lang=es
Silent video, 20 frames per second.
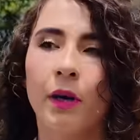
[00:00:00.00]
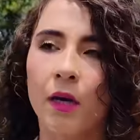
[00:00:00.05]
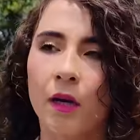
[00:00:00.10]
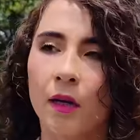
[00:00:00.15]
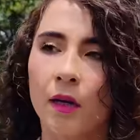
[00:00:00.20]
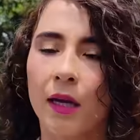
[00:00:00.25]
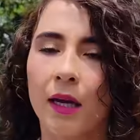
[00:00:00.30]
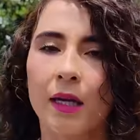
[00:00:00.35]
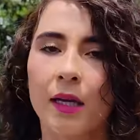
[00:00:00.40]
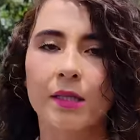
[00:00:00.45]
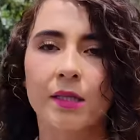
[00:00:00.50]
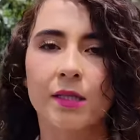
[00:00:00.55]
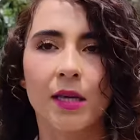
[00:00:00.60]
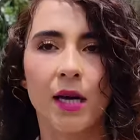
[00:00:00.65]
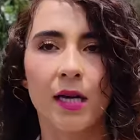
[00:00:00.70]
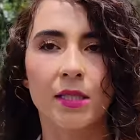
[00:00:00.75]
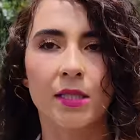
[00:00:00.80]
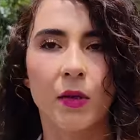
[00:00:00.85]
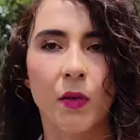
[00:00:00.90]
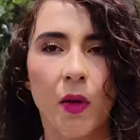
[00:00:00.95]
porque
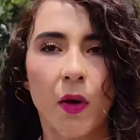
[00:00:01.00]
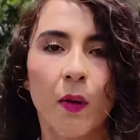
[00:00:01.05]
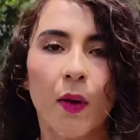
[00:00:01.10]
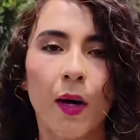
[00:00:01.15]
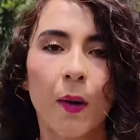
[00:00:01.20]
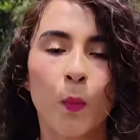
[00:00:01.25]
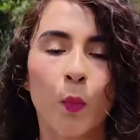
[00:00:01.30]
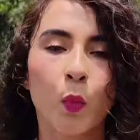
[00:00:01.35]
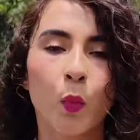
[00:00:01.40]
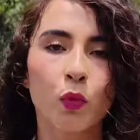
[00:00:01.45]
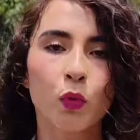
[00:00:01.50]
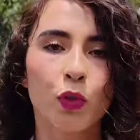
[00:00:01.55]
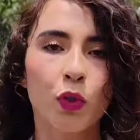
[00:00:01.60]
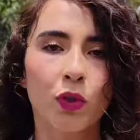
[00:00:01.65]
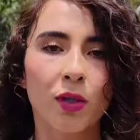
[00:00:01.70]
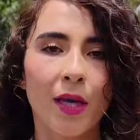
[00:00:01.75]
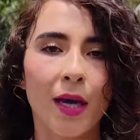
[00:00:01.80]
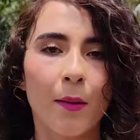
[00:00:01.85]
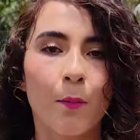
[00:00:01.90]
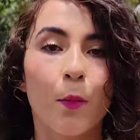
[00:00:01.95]
ya llevaba
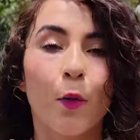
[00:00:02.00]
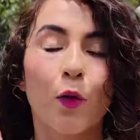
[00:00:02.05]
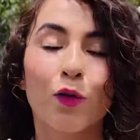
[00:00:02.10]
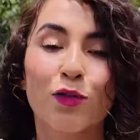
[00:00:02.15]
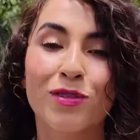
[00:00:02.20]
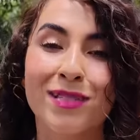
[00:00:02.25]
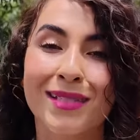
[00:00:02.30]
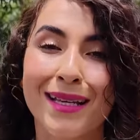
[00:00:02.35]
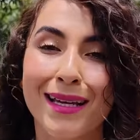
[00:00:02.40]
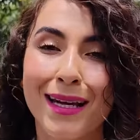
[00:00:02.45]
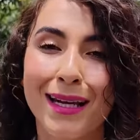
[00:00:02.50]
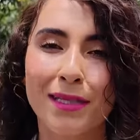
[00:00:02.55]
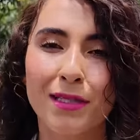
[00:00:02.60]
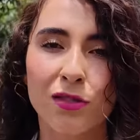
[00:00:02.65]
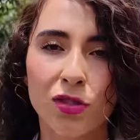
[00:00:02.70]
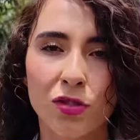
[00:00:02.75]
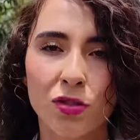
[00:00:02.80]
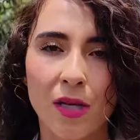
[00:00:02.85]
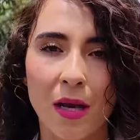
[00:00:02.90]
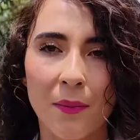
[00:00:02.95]
mucho tiempo
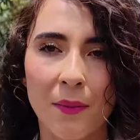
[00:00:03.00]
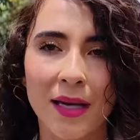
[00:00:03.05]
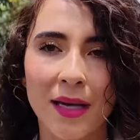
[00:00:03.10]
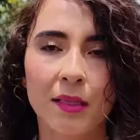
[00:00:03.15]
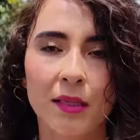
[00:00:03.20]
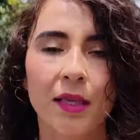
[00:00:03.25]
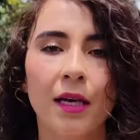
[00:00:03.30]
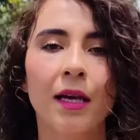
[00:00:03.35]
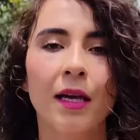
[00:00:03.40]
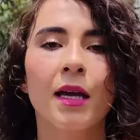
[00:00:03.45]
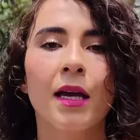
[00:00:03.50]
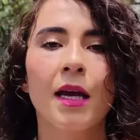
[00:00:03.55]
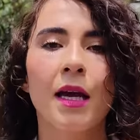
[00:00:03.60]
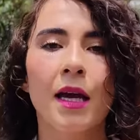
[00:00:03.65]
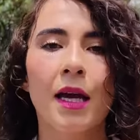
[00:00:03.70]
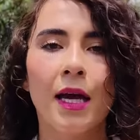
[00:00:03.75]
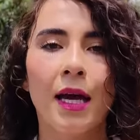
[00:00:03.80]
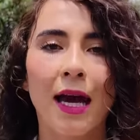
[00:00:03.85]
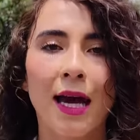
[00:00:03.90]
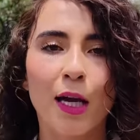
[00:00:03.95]
silenciosamente
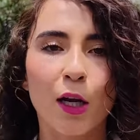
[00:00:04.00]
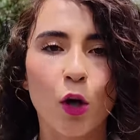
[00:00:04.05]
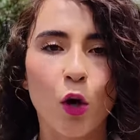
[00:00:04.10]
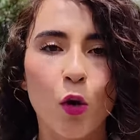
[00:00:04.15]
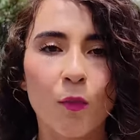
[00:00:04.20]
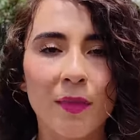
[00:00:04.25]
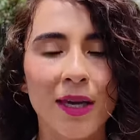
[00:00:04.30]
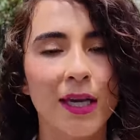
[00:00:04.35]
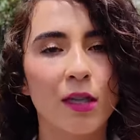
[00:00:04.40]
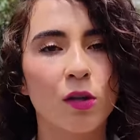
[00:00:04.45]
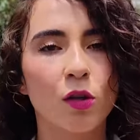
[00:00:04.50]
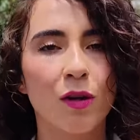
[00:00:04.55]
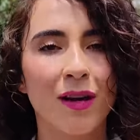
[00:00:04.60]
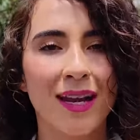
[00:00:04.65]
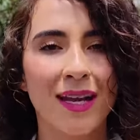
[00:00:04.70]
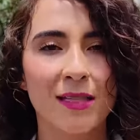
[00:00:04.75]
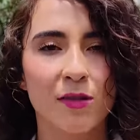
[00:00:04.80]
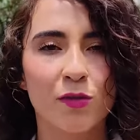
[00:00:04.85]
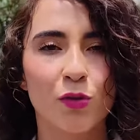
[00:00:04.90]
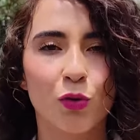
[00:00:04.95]
carcomiendo
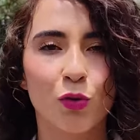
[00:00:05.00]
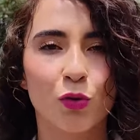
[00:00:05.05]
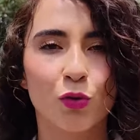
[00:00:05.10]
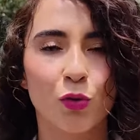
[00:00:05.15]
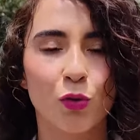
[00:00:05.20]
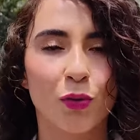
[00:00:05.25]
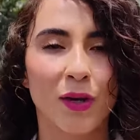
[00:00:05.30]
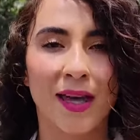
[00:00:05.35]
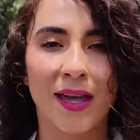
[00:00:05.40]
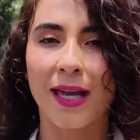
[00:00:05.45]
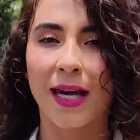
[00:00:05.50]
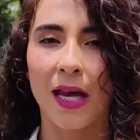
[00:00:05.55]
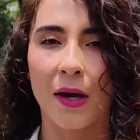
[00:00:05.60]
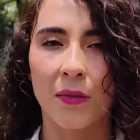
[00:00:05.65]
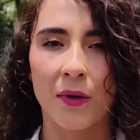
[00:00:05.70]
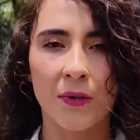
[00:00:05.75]
la estructura de la